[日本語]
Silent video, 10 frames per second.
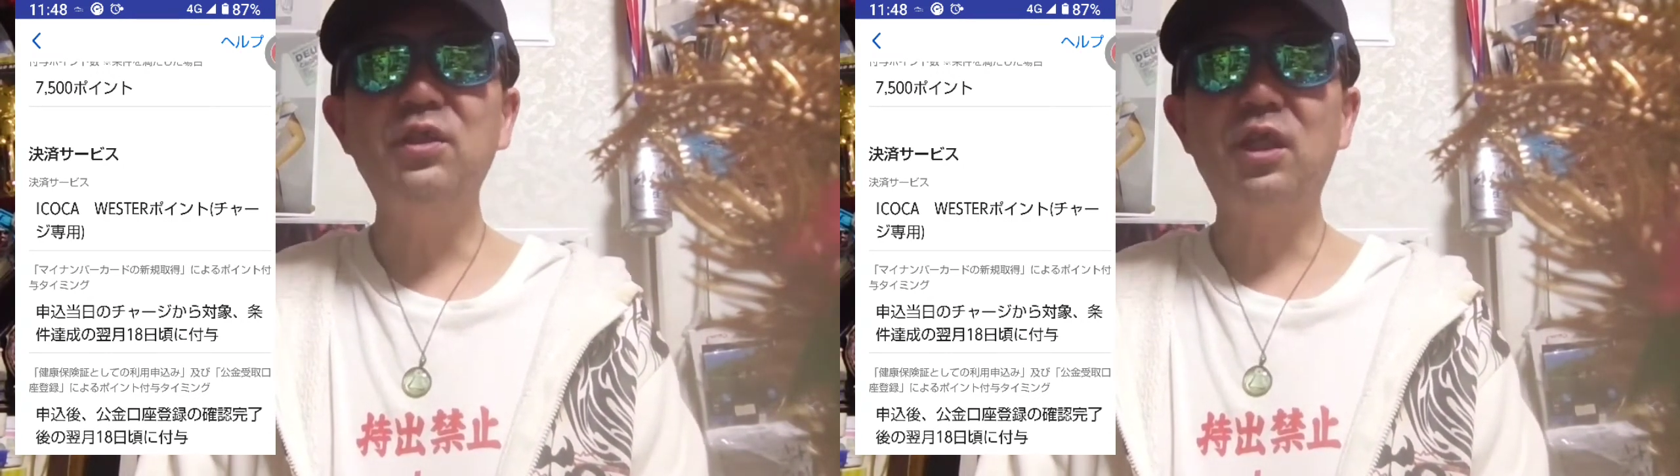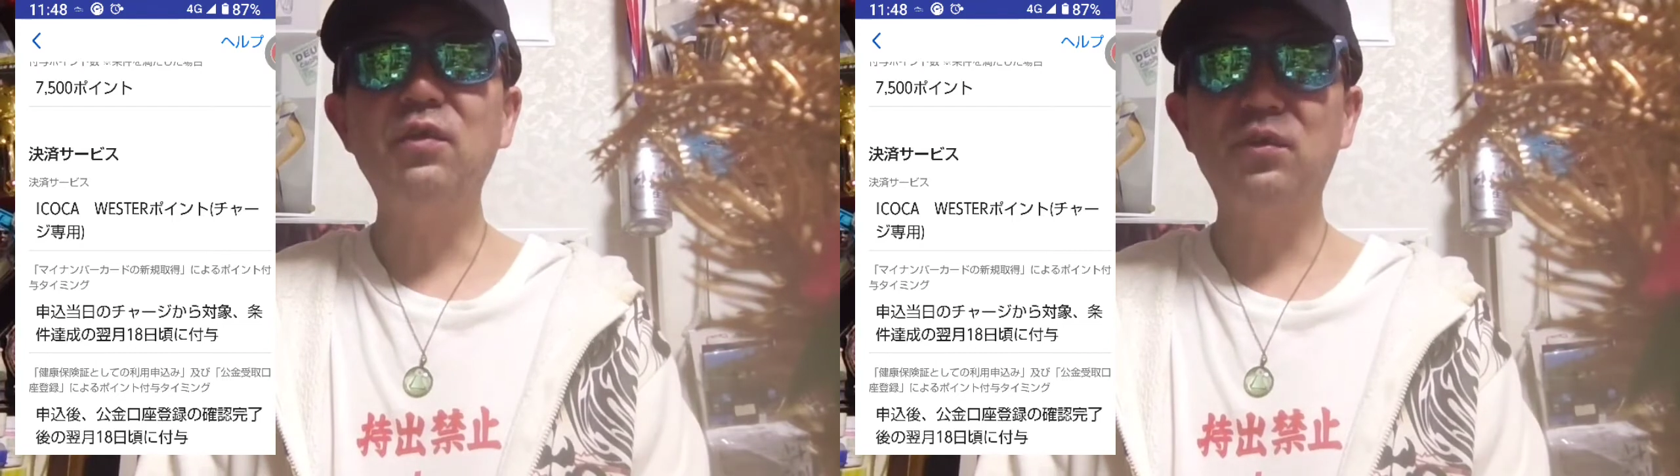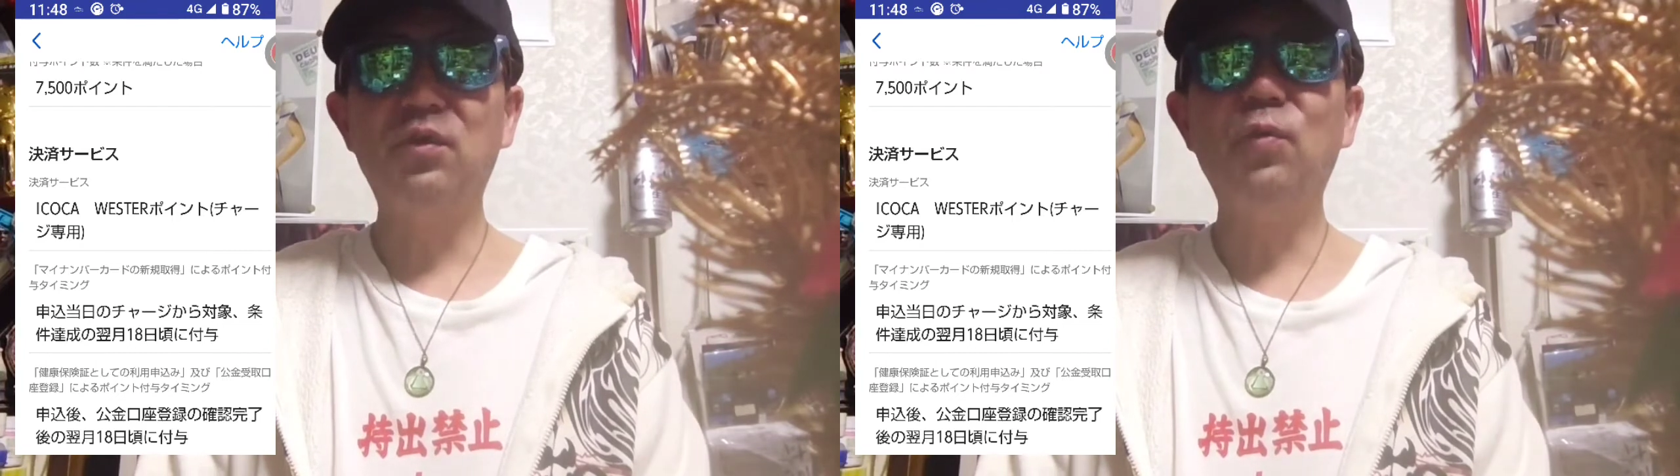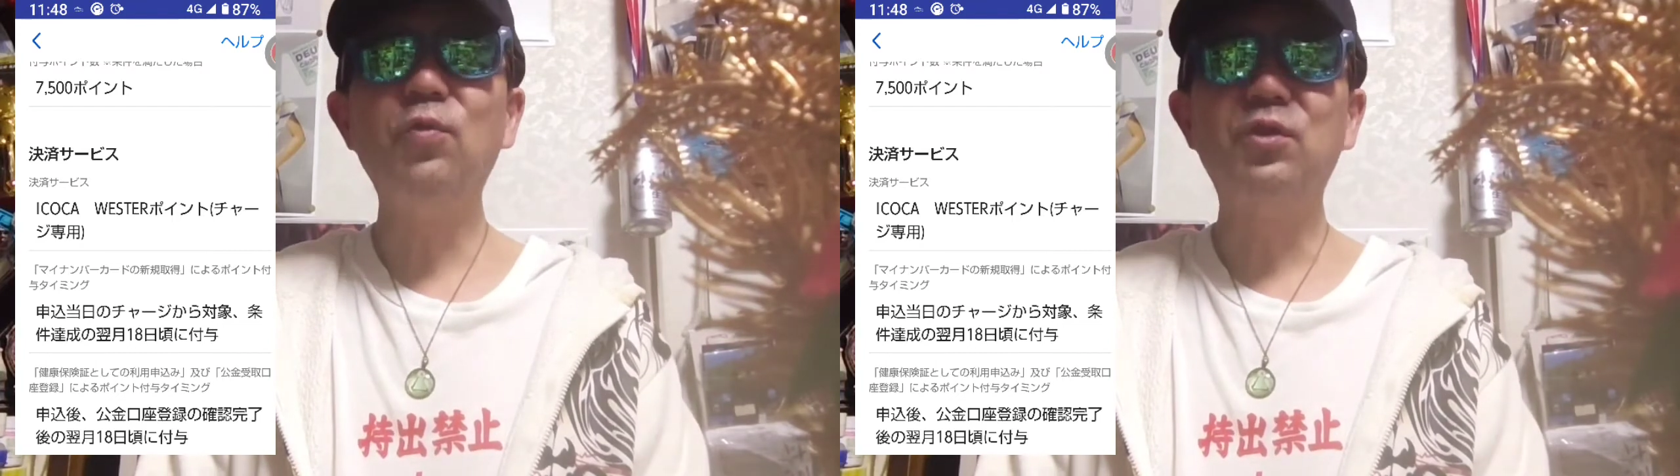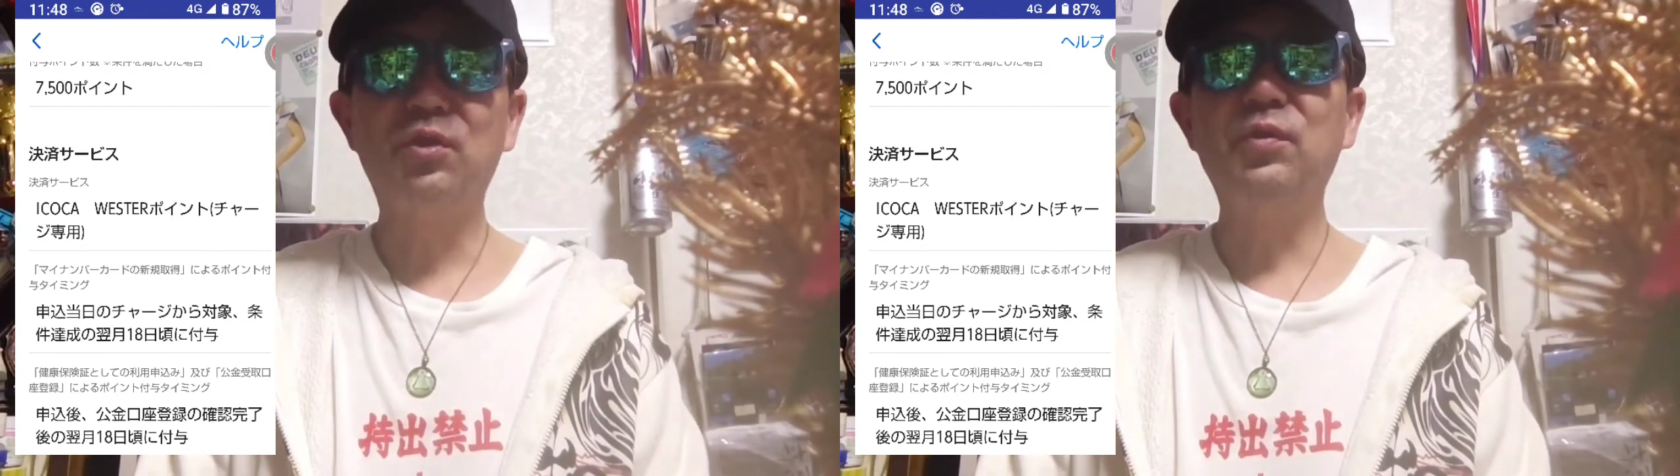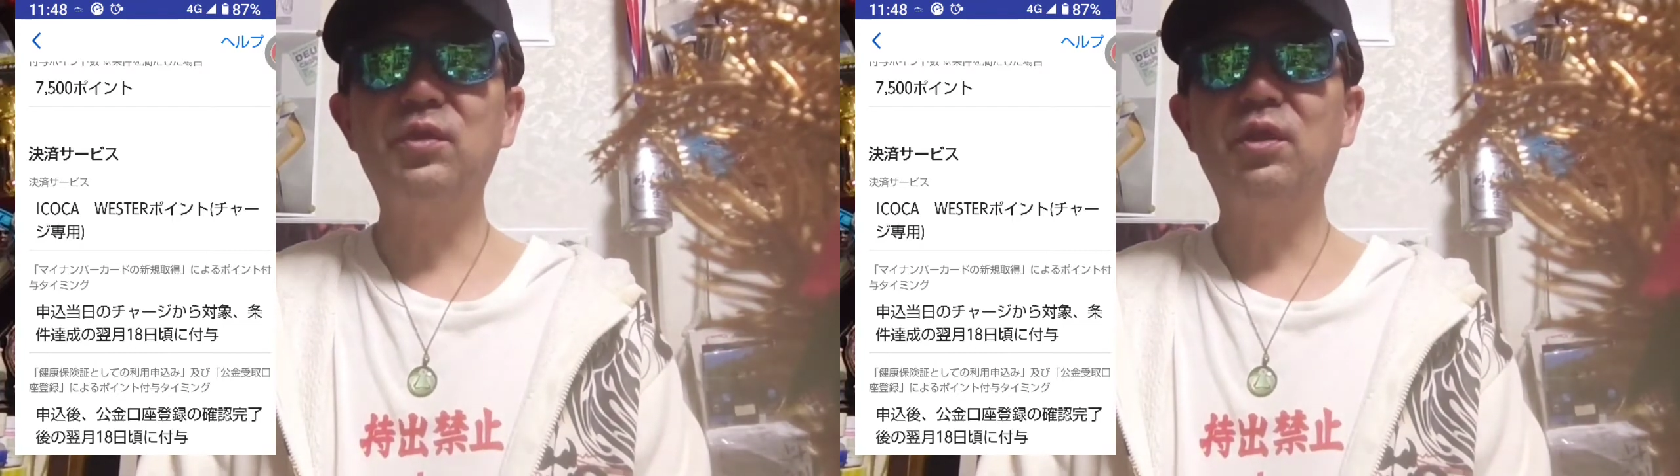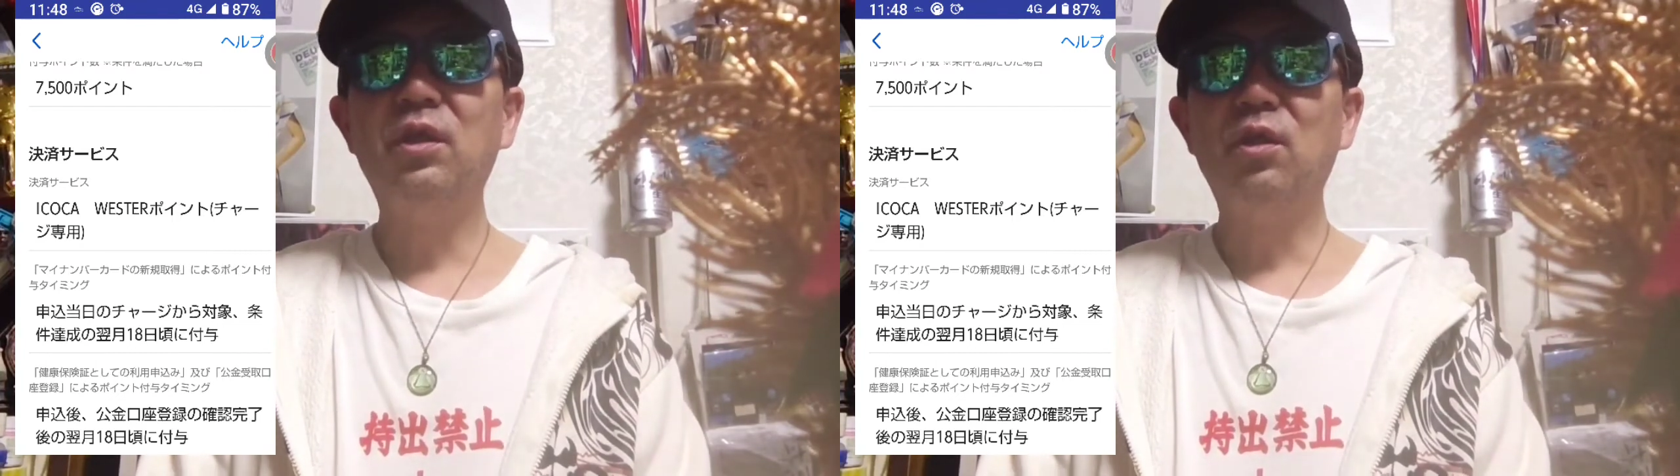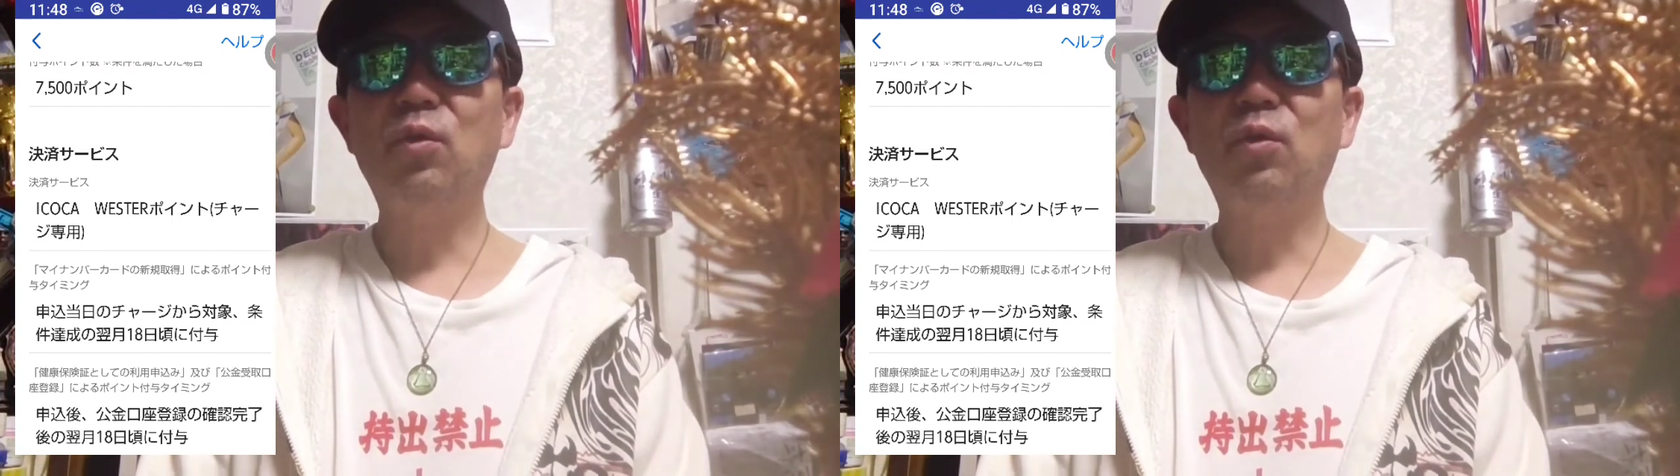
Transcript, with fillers: んちゃうのって思うんですよ別に